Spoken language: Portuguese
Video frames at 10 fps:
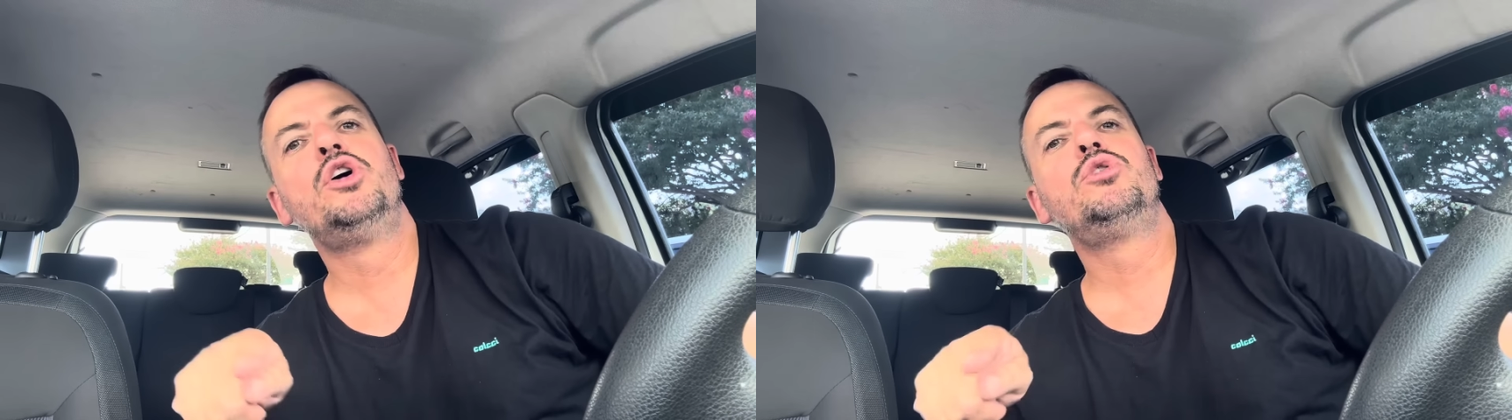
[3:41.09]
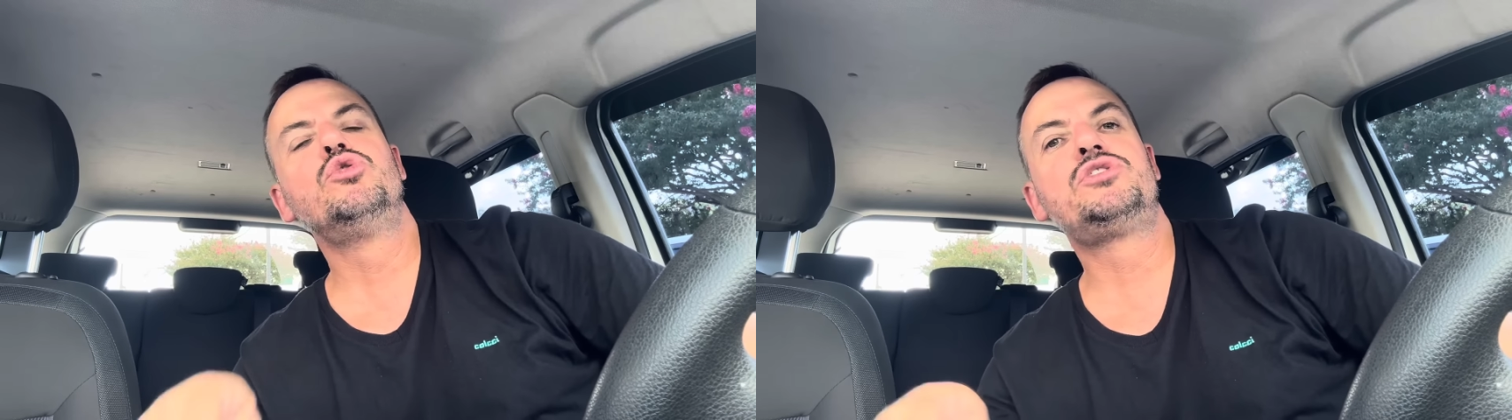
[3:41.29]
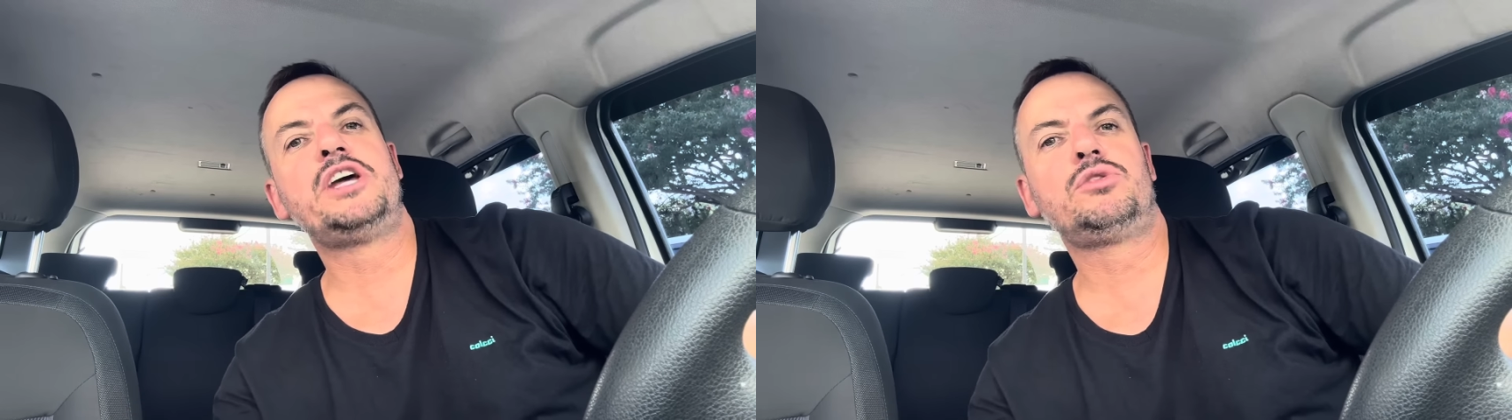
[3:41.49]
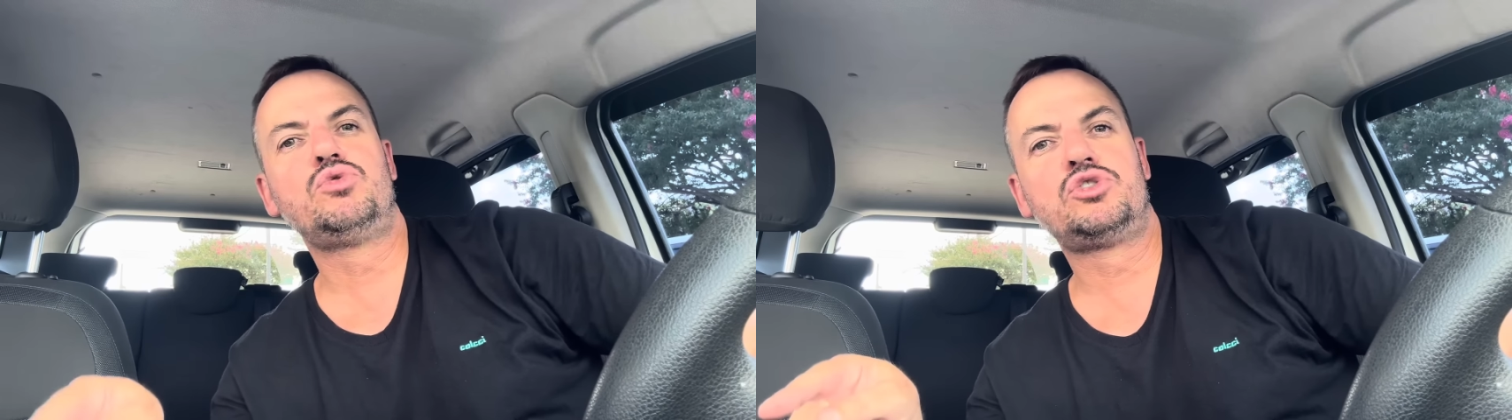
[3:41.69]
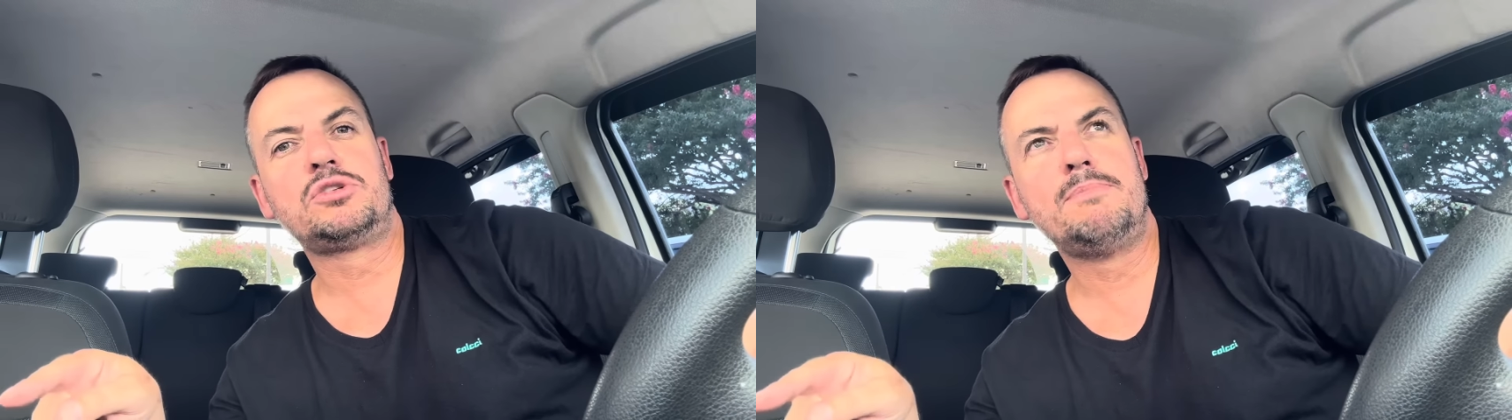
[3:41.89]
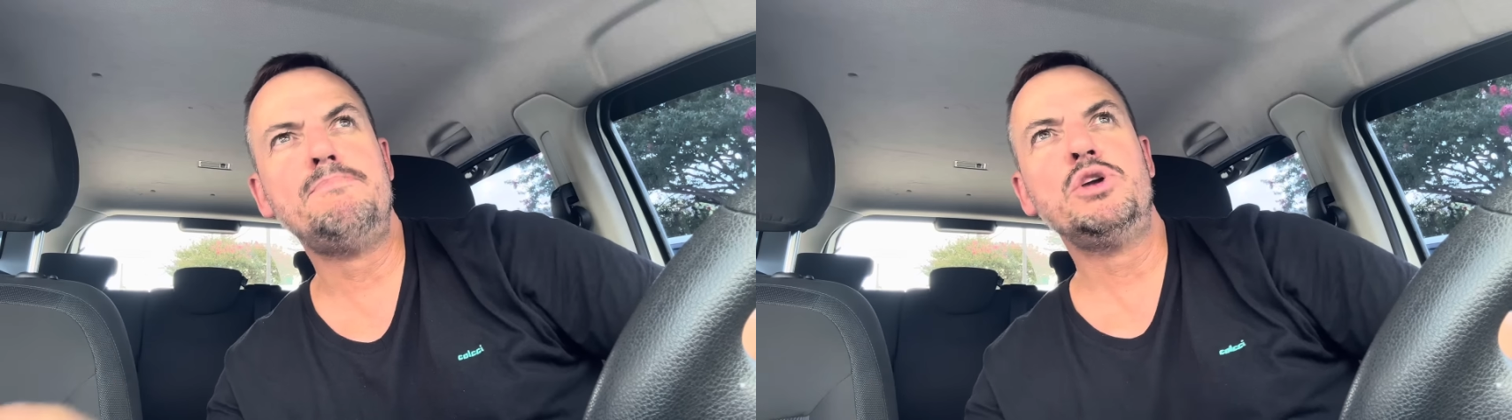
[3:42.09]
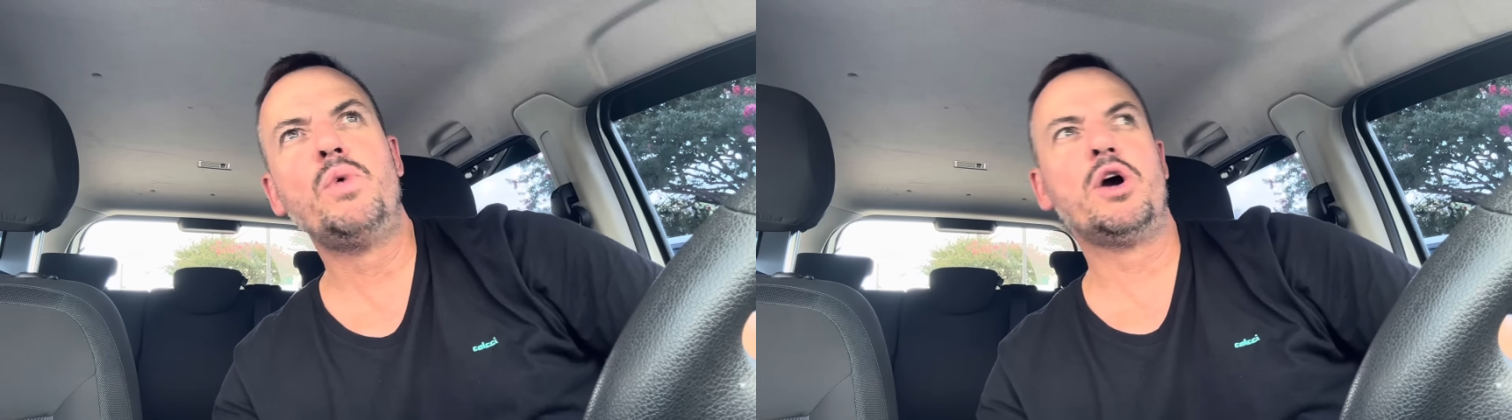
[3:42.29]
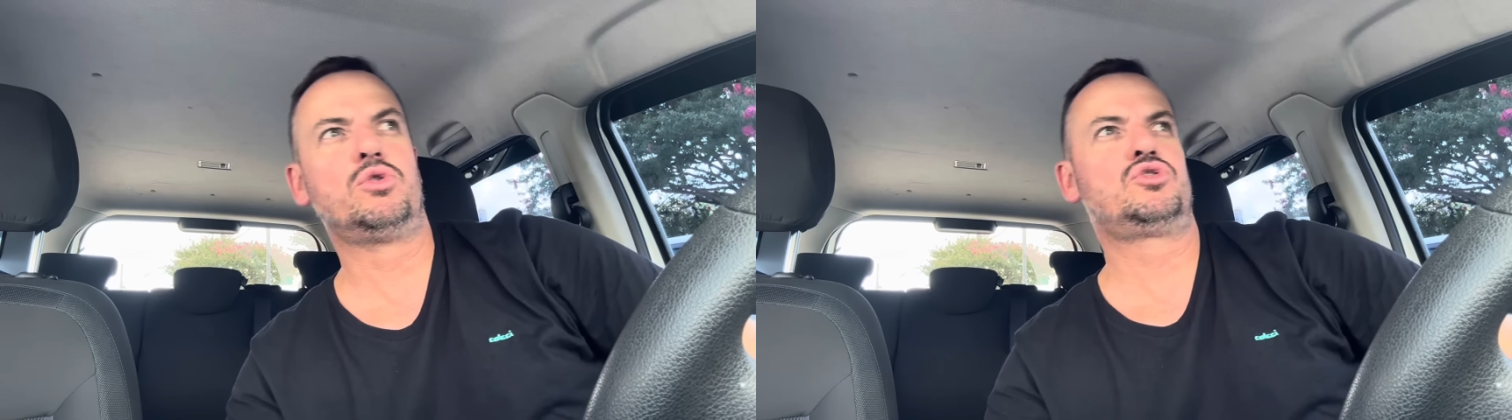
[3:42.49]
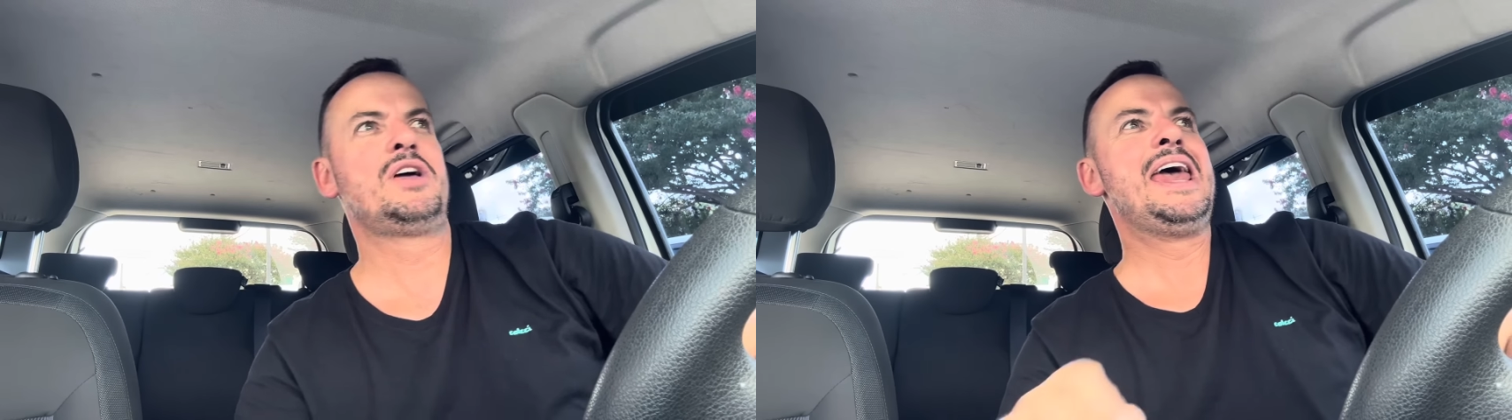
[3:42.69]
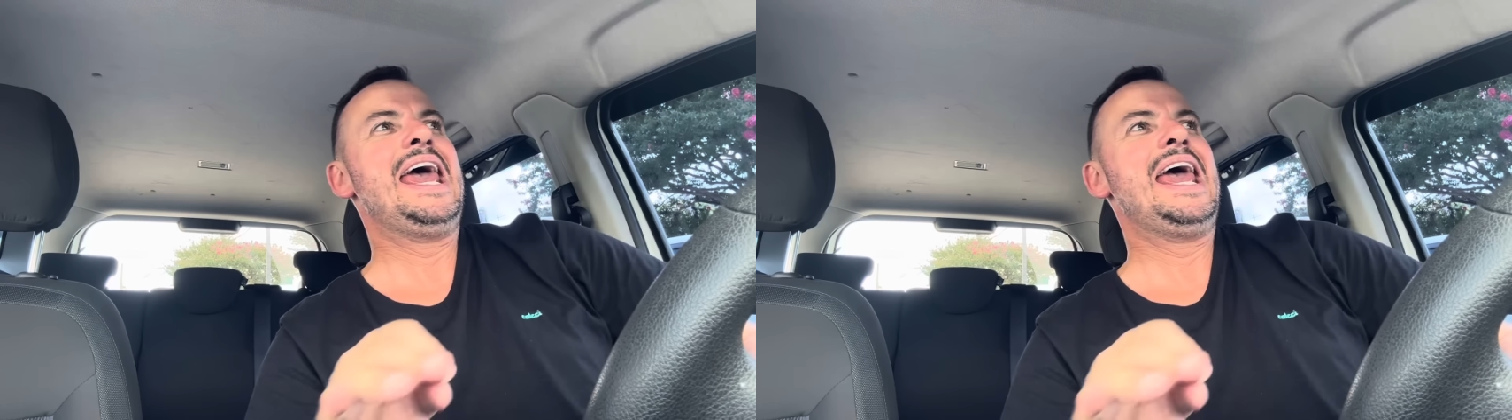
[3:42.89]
200 mil euros.